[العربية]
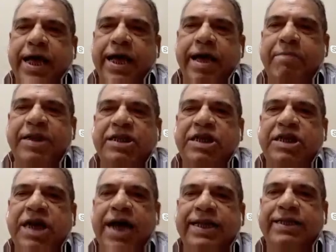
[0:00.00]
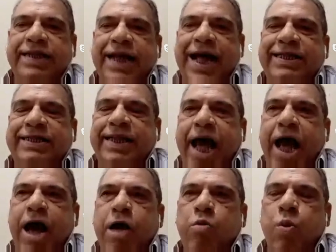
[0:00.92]
هي من شهدت
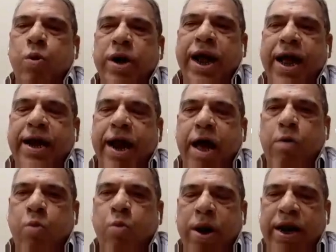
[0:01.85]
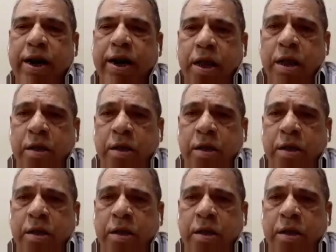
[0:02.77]
التحول الأول